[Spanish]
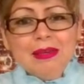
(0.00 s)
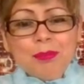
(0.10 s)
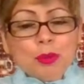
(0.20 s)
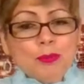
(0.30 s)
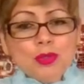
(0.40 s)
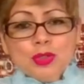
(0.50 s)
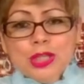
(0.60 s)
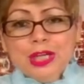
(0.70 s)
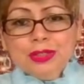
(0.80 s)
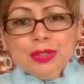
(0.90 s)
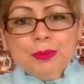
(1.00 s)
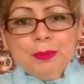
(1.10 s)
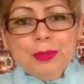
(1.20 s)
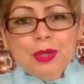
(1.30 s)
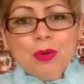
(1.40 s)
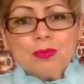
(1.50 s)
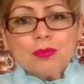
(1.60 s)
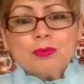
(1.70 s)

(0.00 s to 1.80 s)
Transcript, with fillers: Por muchos años yo viví con,